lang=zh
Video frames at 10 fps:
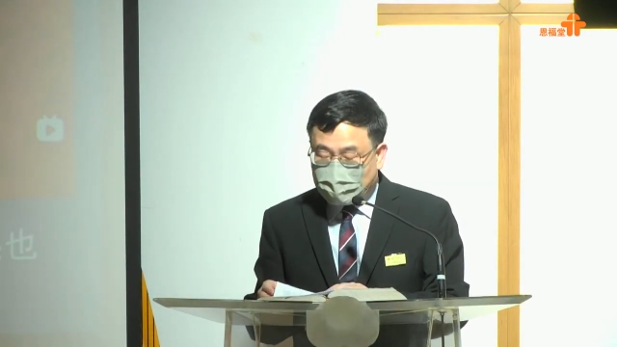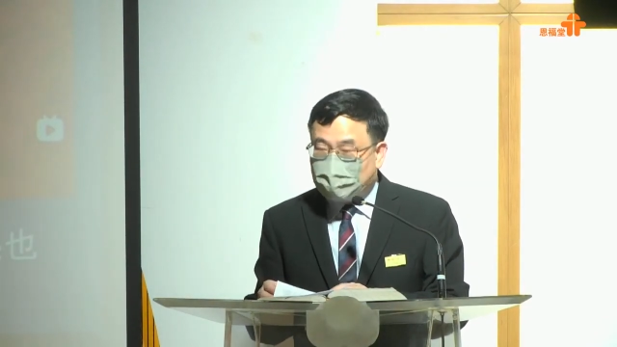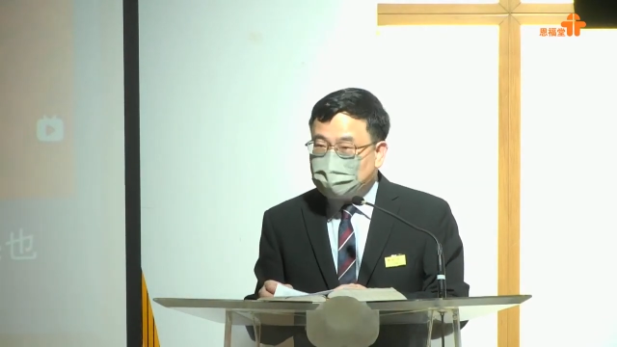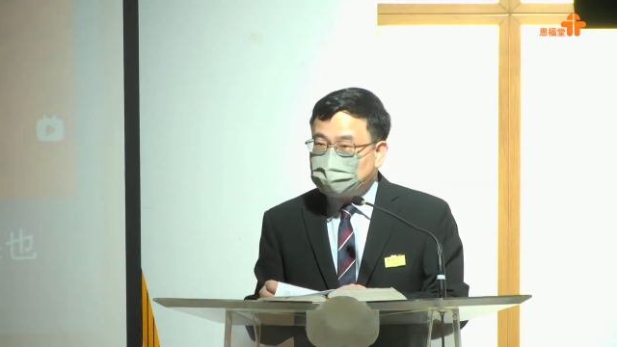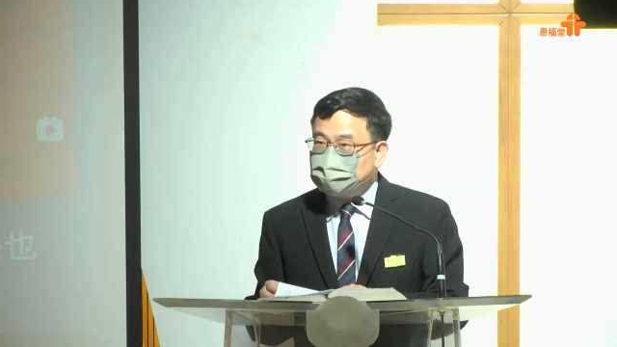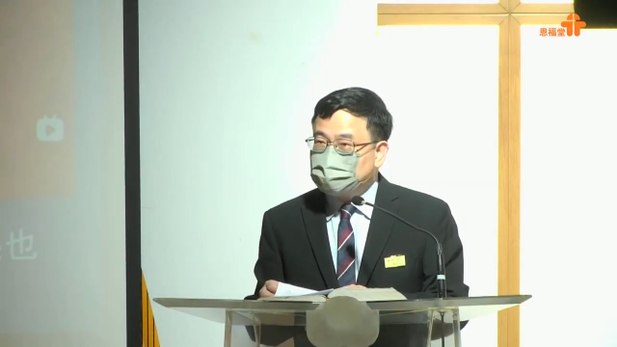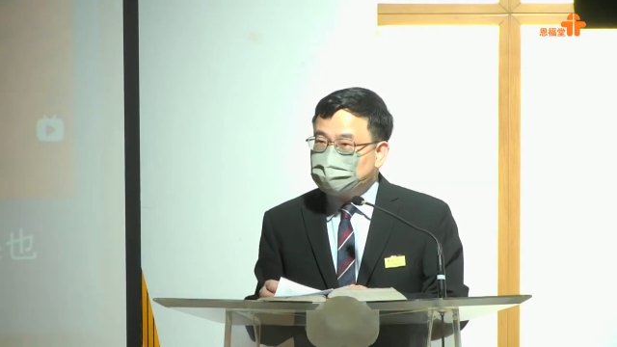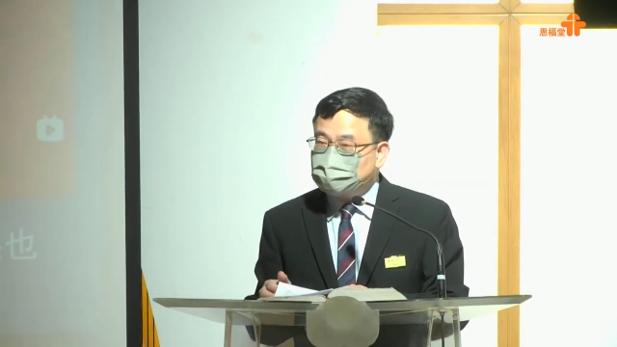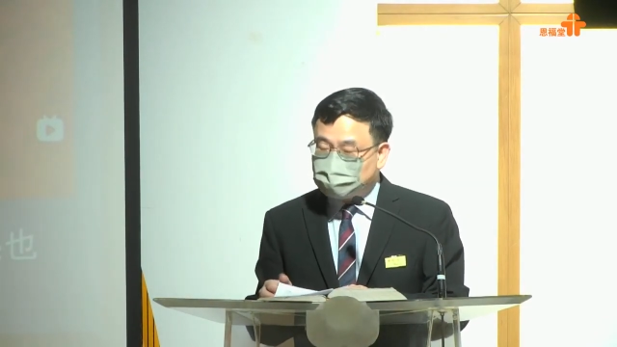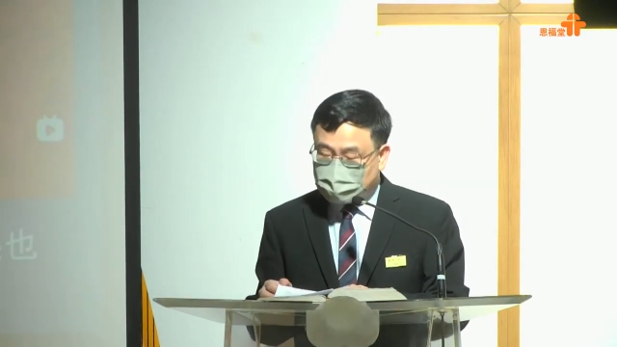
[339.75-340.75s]
啊是耶
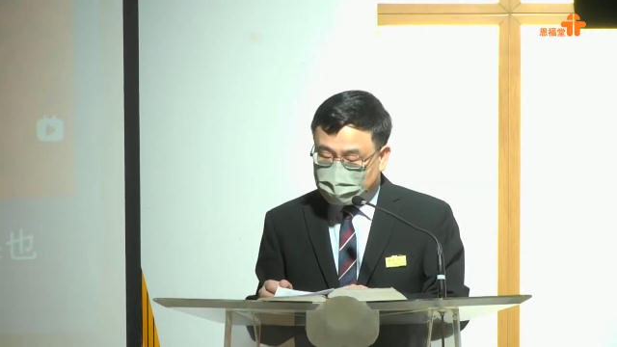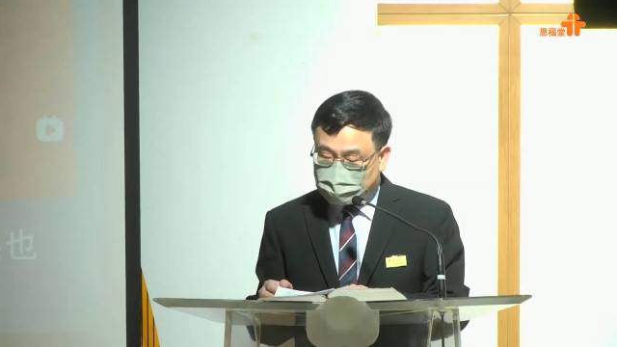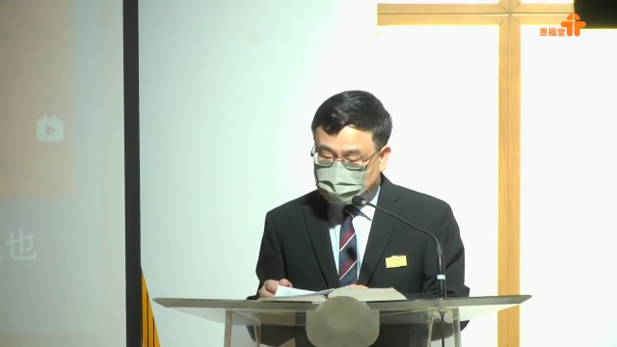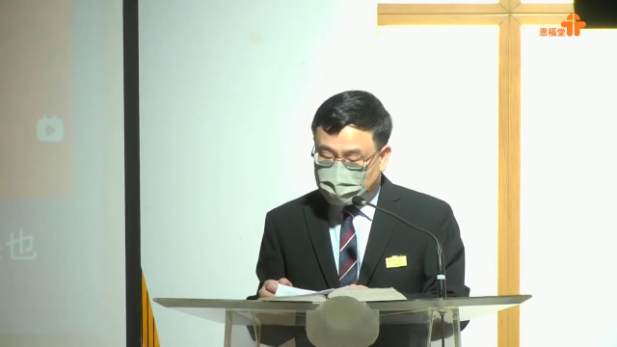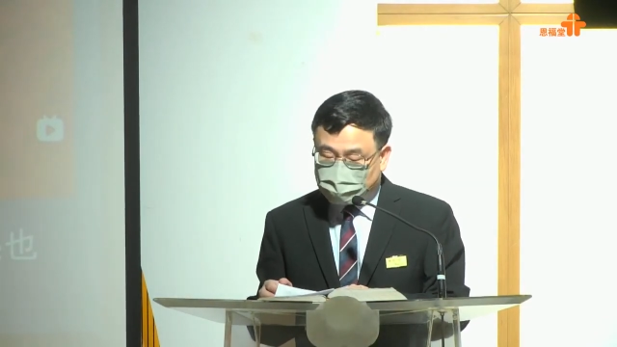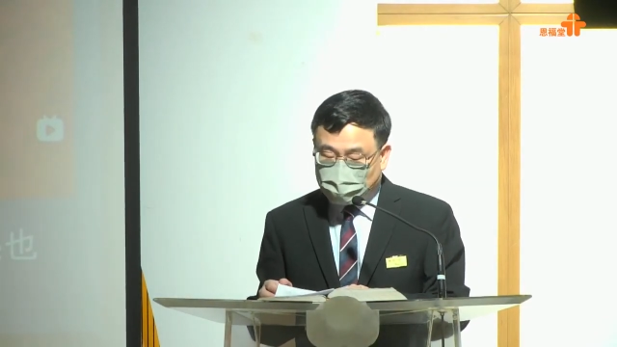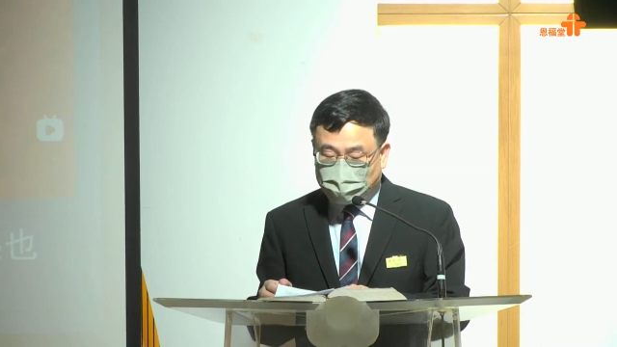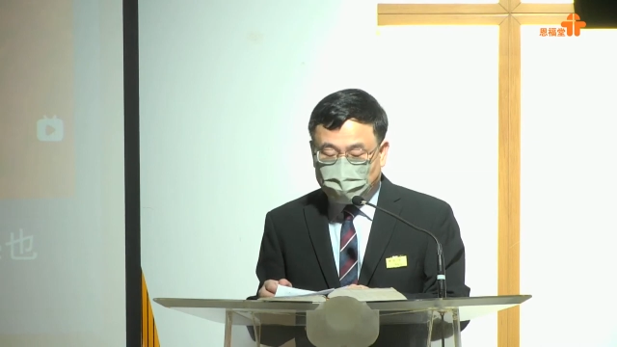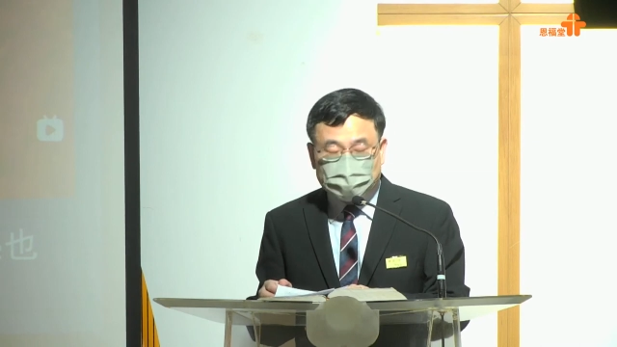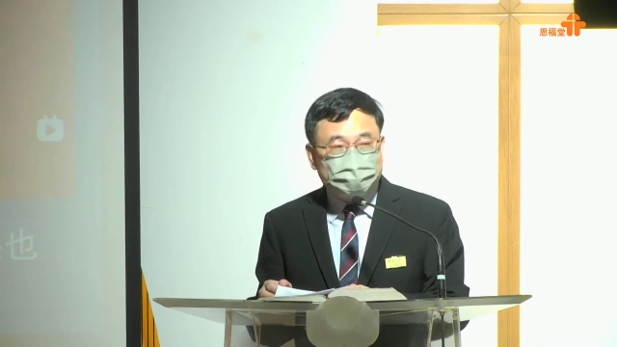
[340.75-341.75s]
稣基督在地上教
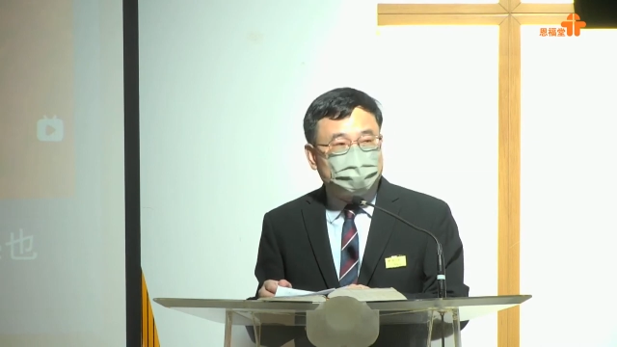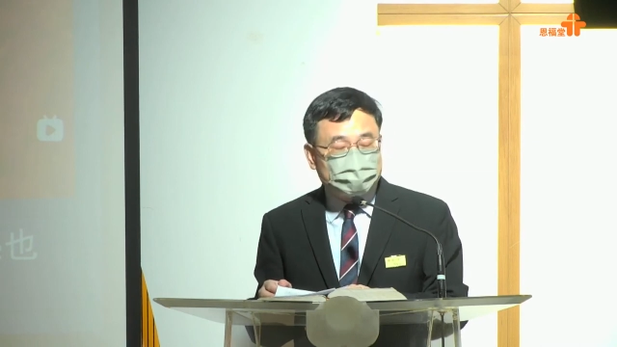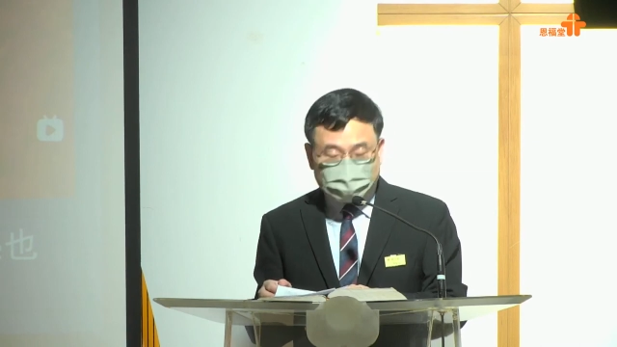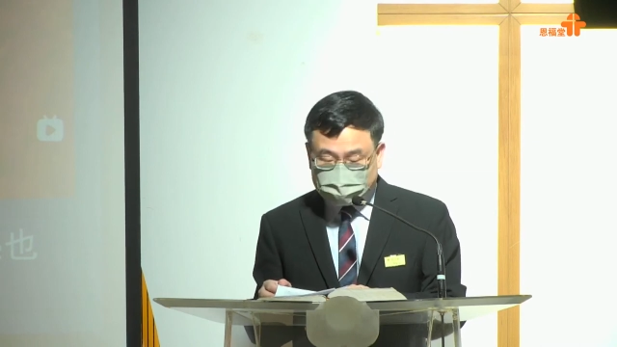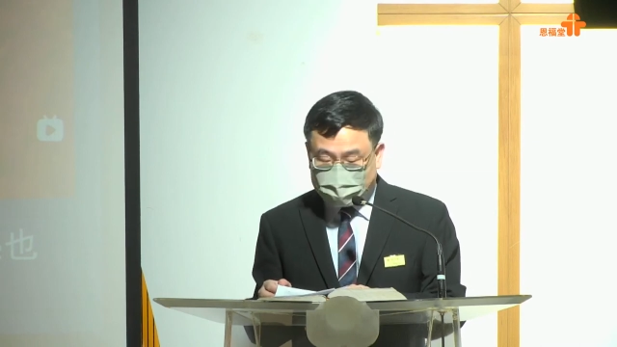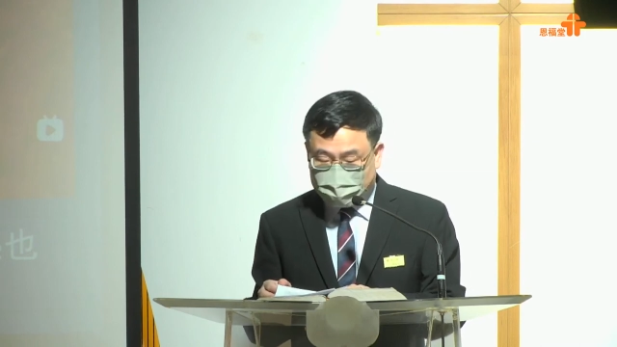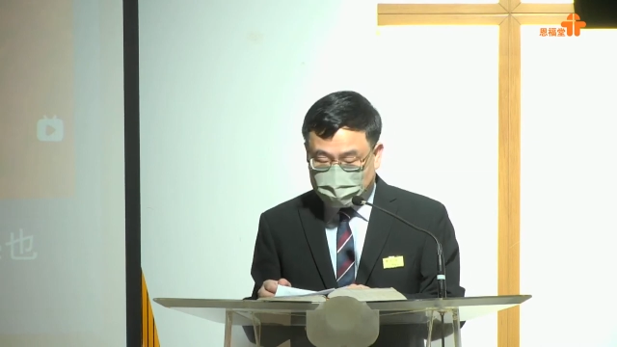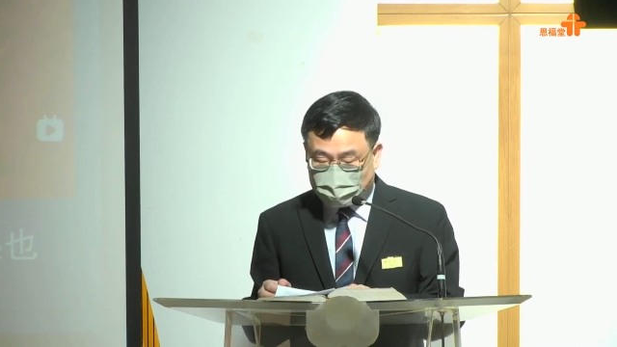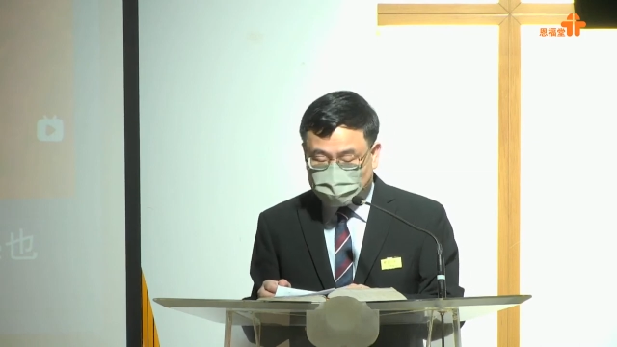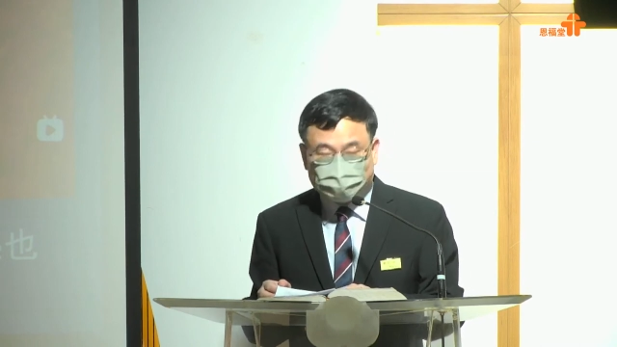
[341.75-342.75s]
导门徒，观察再来
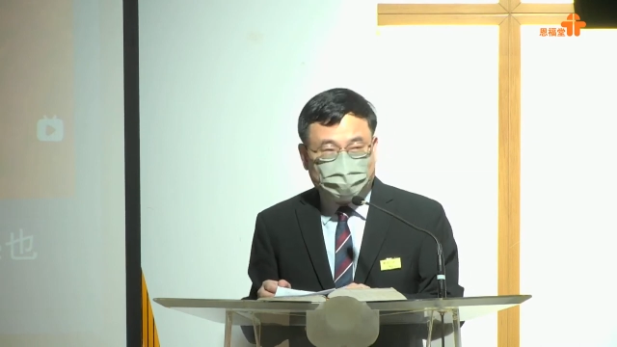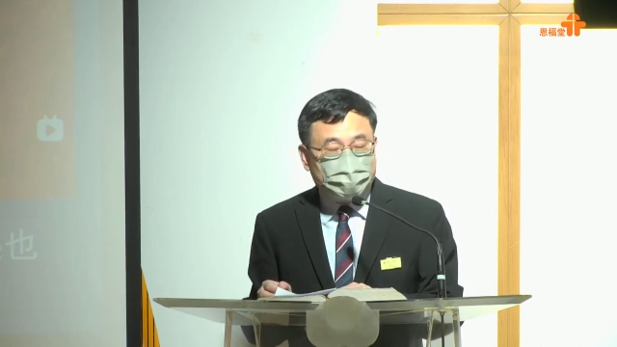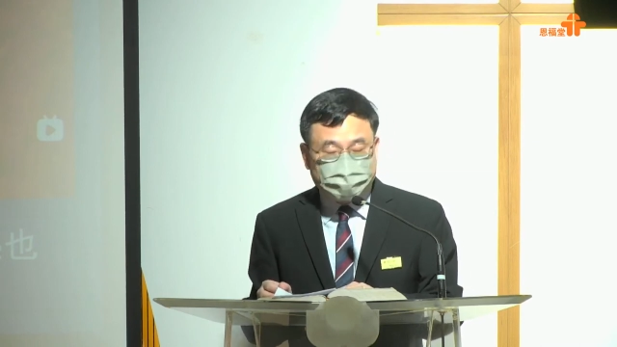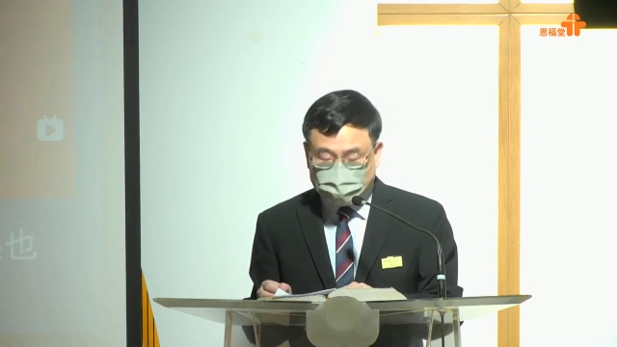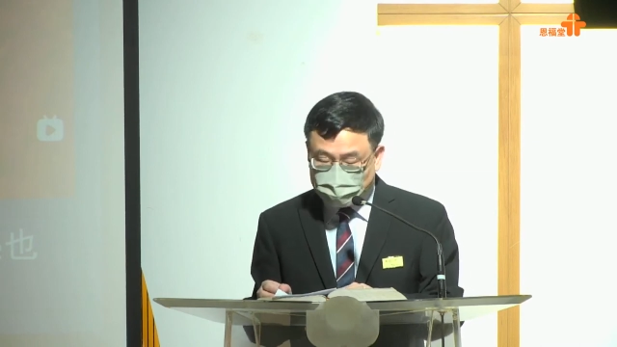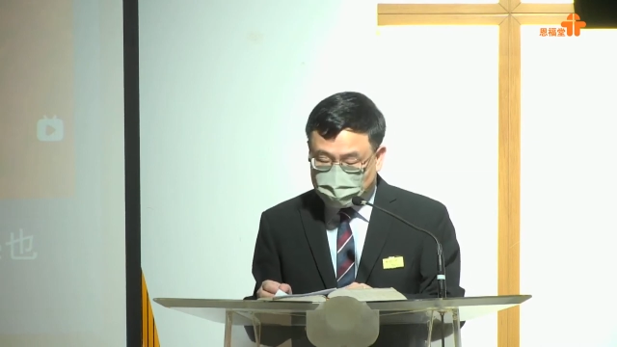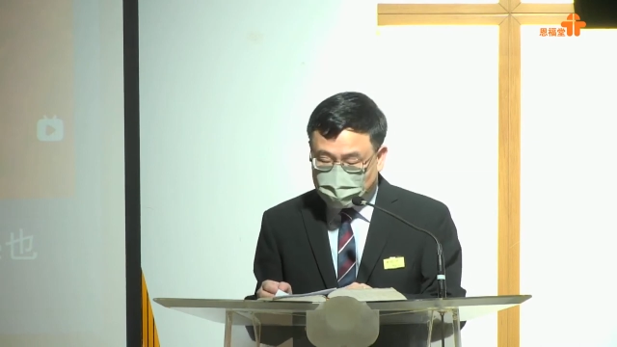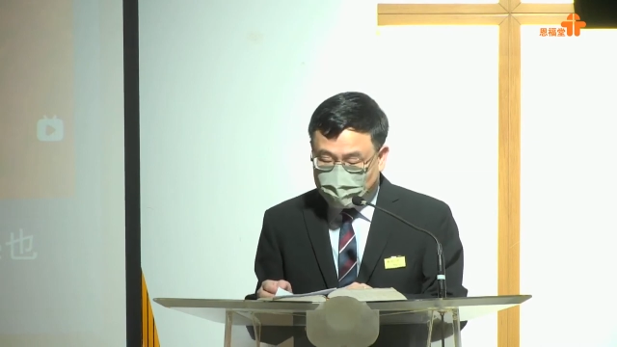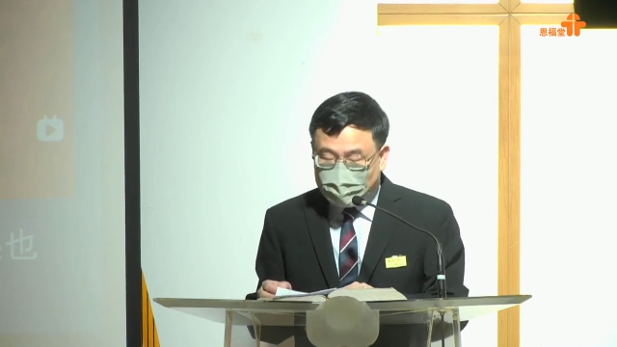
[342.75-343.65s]
的一个主要的经文。